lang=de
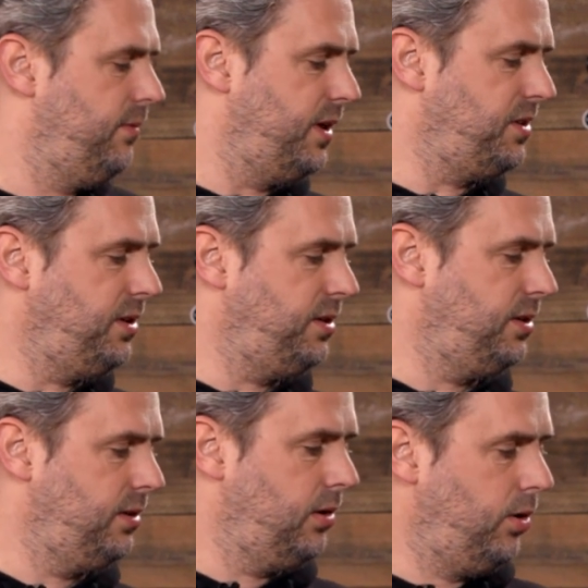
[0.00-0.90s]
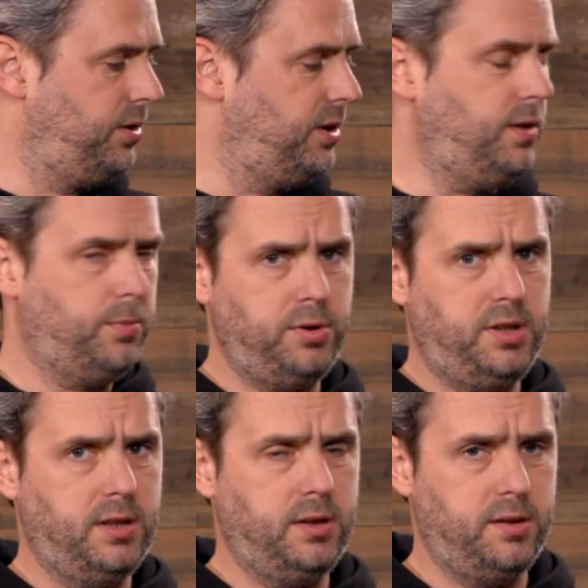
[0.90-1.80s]
Was ich heute nicht
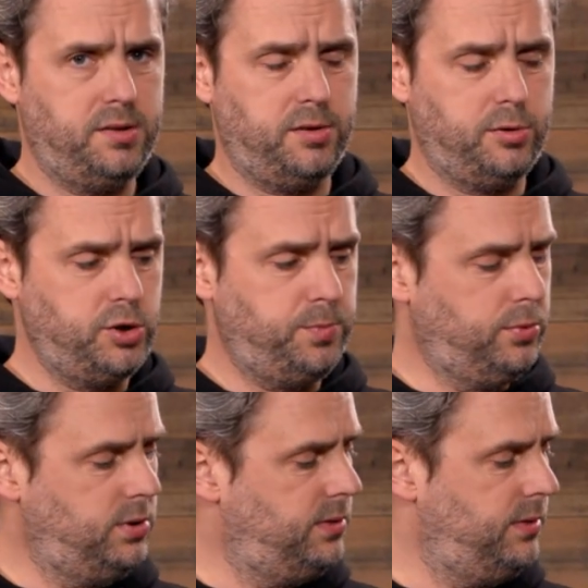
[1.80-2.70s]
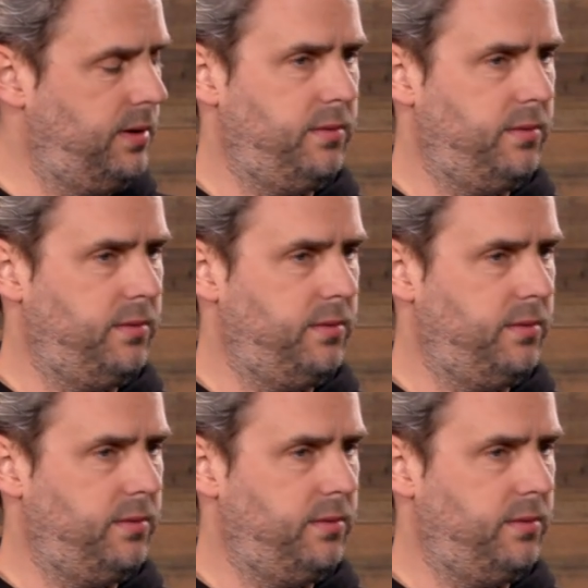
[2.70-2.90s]
montiere, ist die Zündspule,